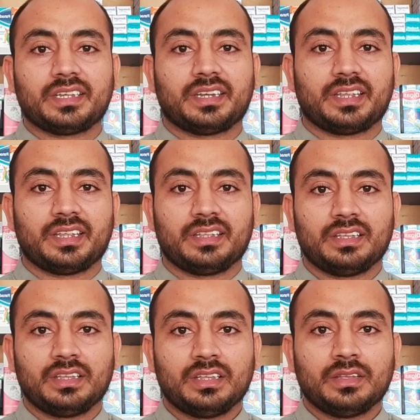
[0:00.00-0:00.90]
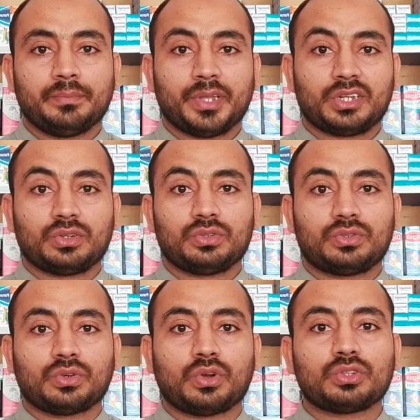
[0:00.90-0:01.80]
करेगी फिर
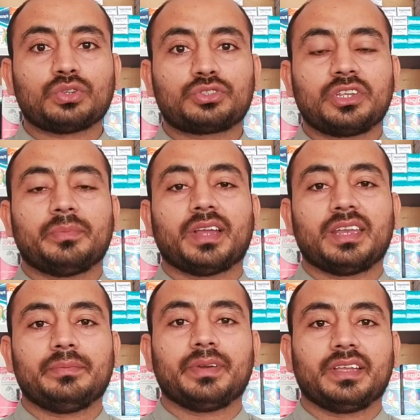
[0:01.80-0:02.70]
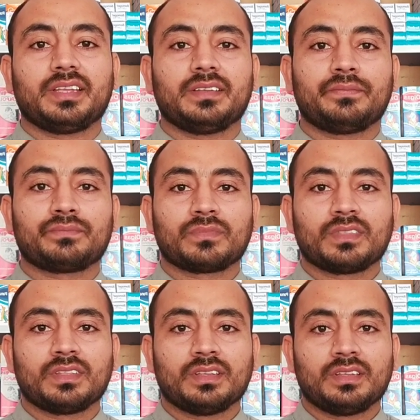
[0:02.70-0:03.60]
डोज उसकी बढ़ानी पड़ेगी
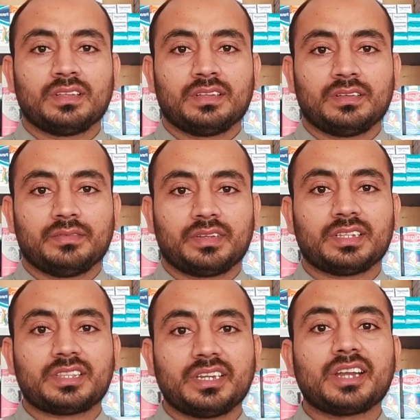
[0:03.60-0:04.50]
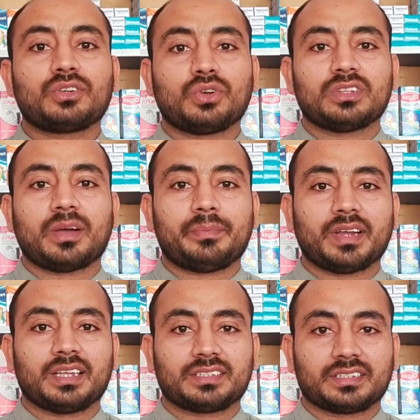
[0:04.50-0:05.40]
कितनी एक डोज आप
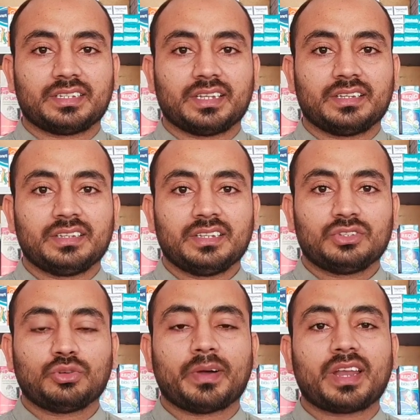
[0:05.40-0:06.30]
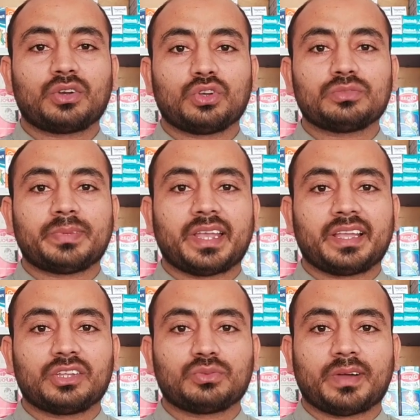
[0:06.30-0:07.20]
बढ़ा सकते हैं दोबारा डोज
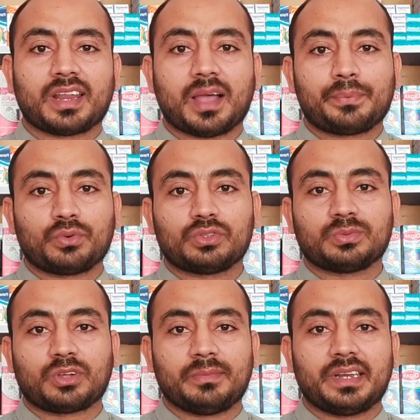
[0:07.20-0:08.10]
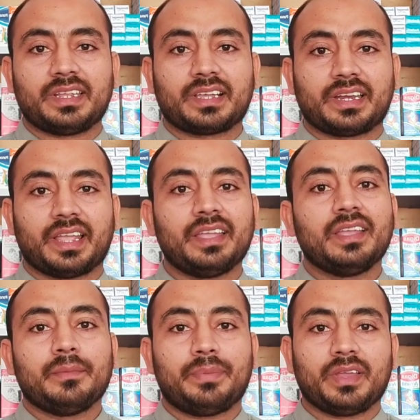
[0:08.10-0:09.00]
बढ़ाएंगे दोबारा आप कोर्स मुकम्मल नहीं करेंगे
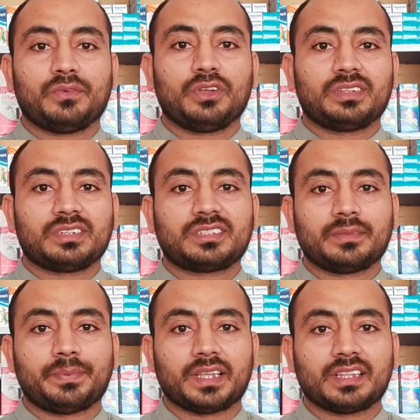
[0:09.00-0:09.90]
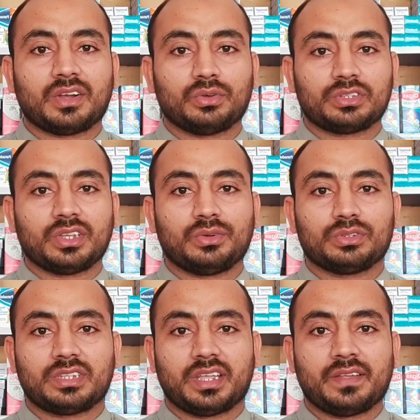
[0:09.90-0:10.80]
फिर वो रेजिस्टेंस पैदा होते
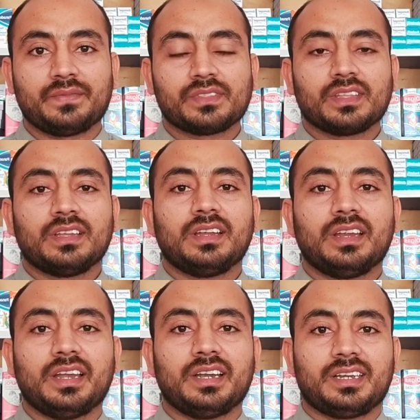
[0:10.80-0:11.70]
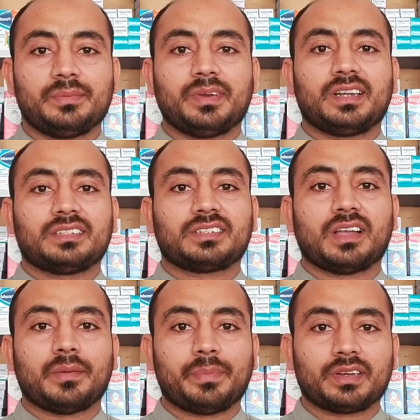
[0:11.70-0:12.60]
होते एंटीबायोटिक्स
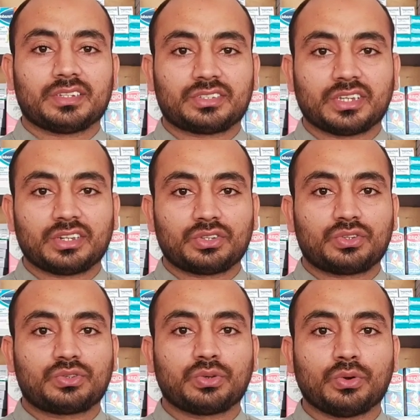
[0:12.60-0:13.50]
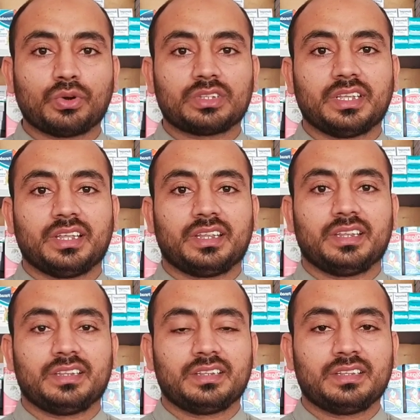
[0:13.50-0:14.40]
आप पर असर छोड़ देंगी